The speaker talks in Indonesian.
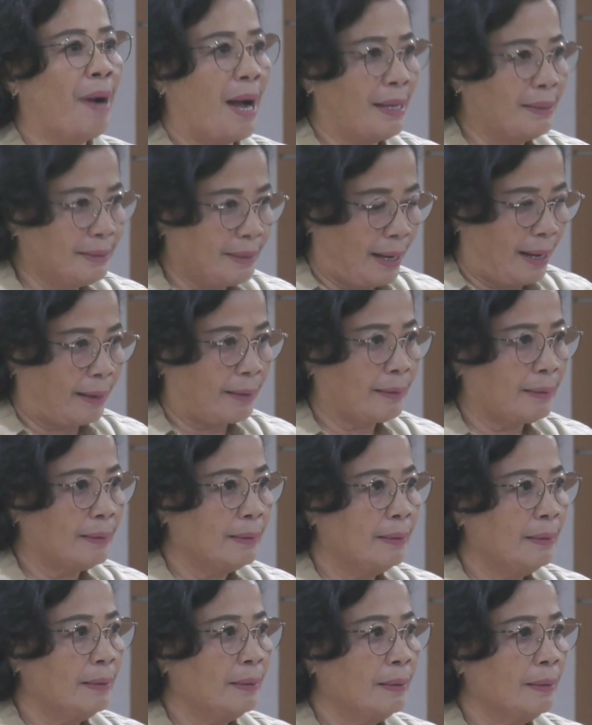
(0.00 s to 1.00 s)
banyak,
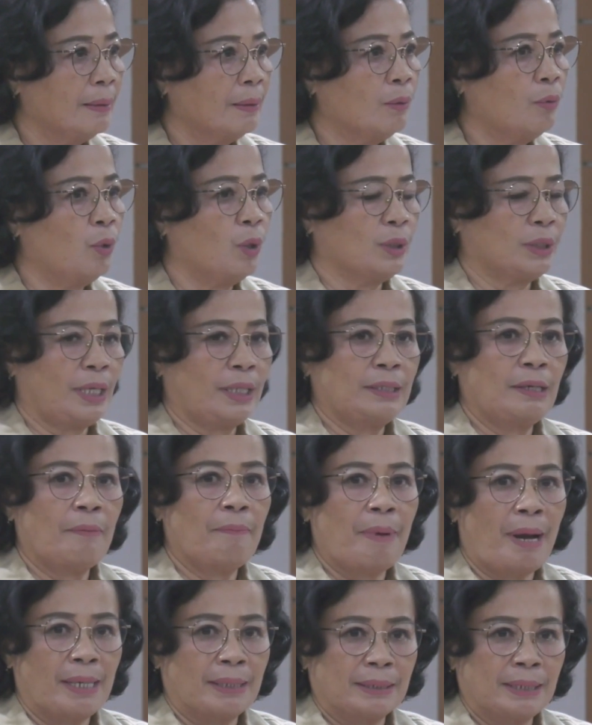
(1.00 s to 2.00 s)
kuotanya
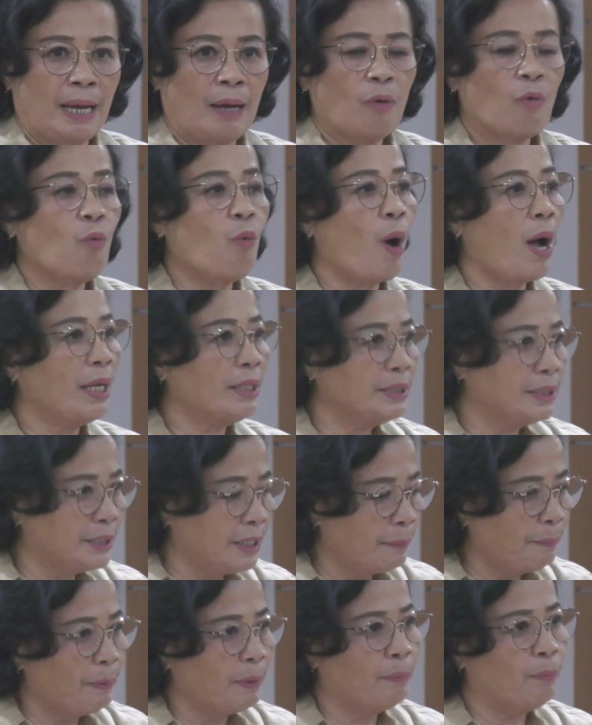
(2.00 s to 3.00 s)
banyak,
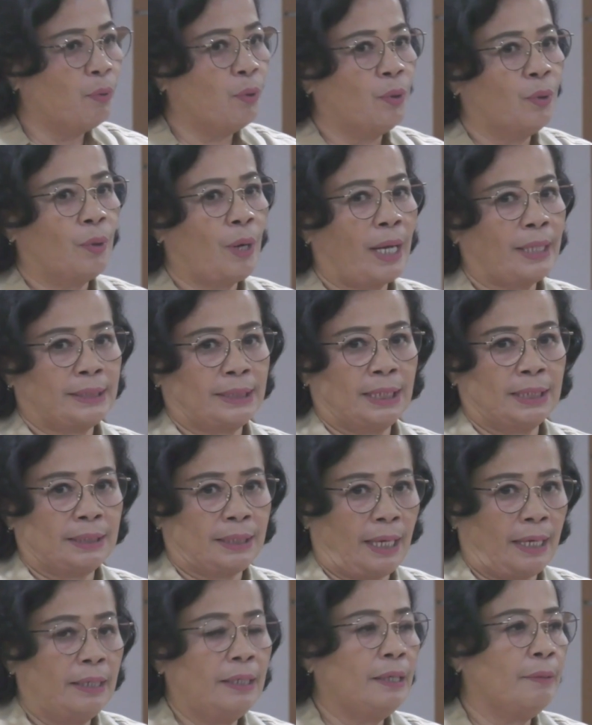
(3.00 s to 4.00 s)
wajib ibu
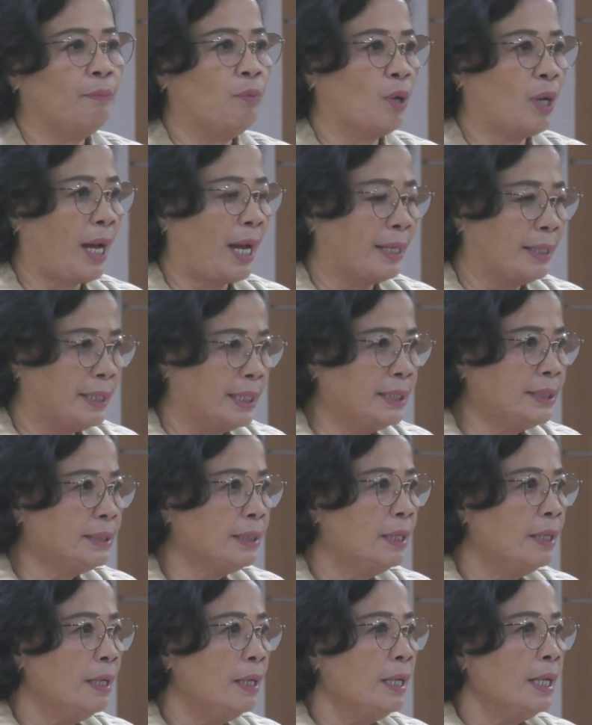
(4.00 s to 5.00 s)
asisten, ibu
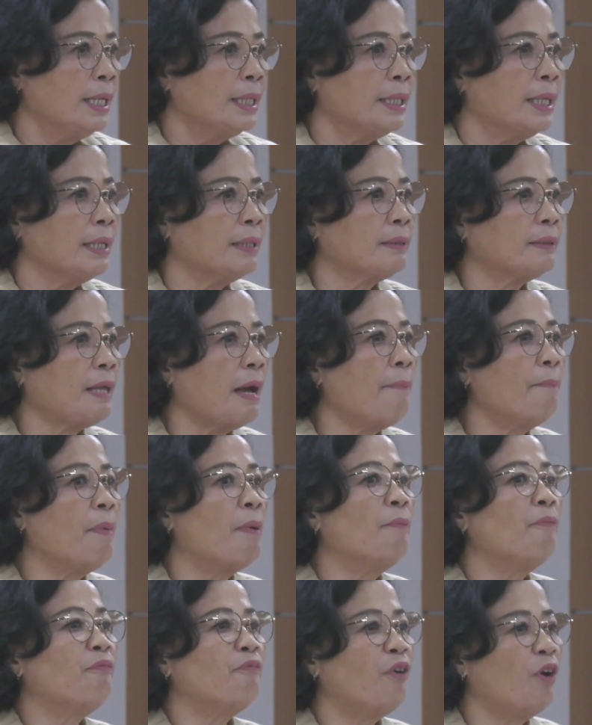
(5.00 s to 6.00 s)
kadis kita
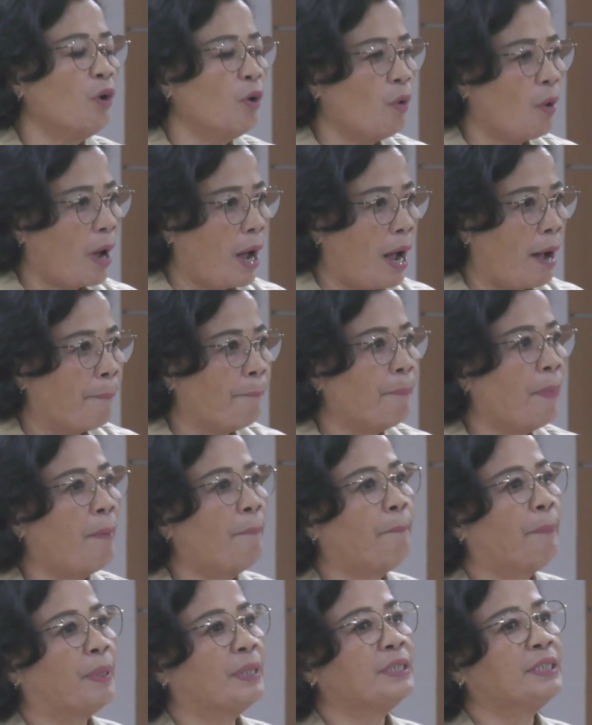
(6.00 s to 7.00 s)
memfollow up,
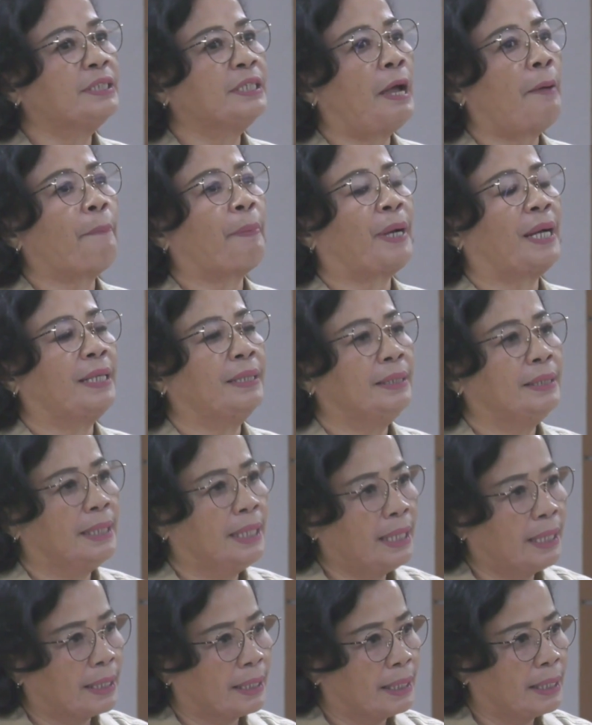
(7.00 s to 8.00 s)
mempersiapkan
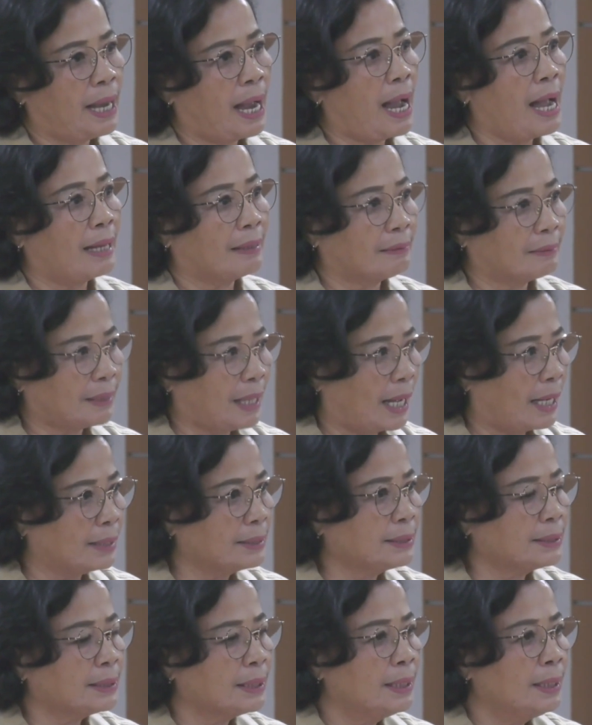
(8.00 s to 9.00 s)
diri
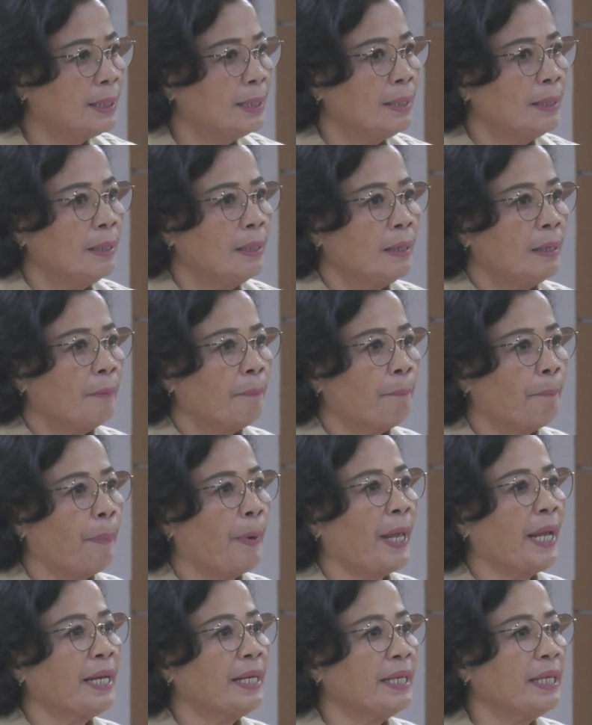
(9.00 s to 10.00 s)
atas
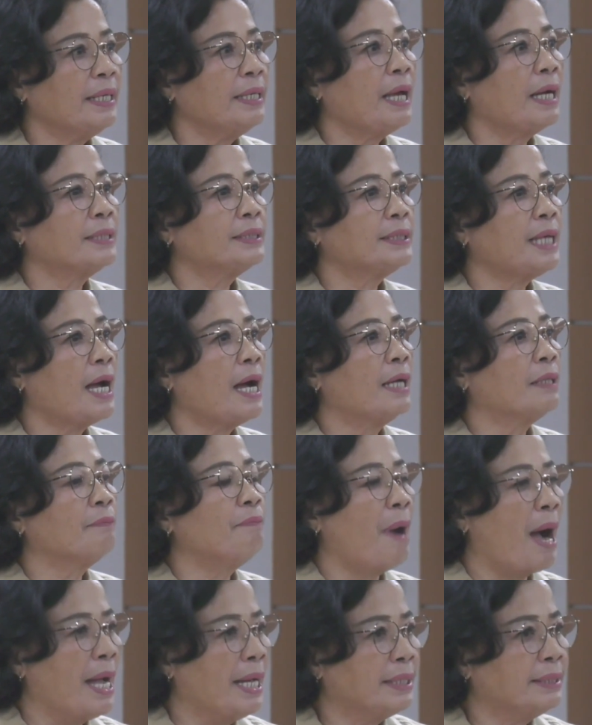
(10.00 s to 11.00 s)
planning yang sangat
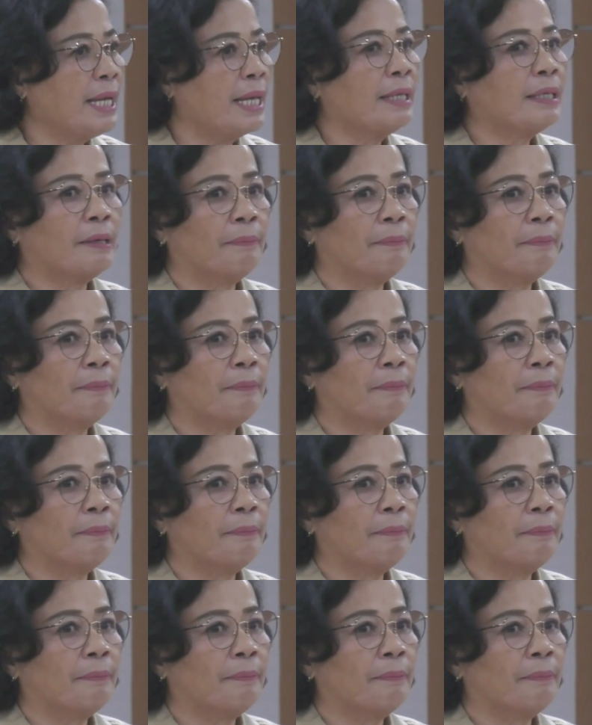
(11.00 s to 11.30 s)
baik dari